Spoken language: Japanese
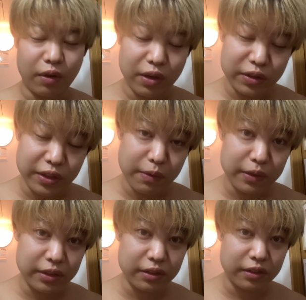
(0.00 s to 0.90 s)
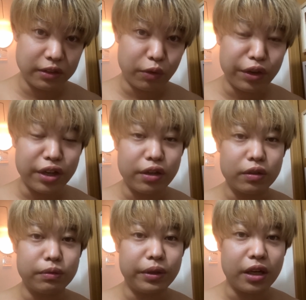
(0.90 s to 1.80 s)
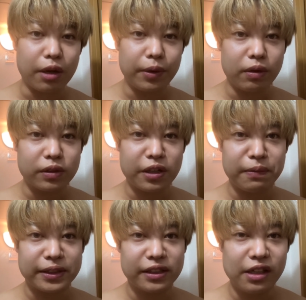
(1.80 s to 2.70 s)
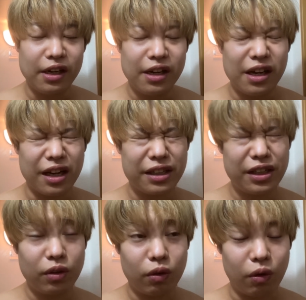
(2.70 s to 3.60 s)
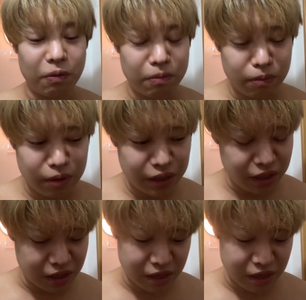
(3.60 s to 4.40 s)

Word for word: うございます4連休3日目でございますいや昨日ほんまに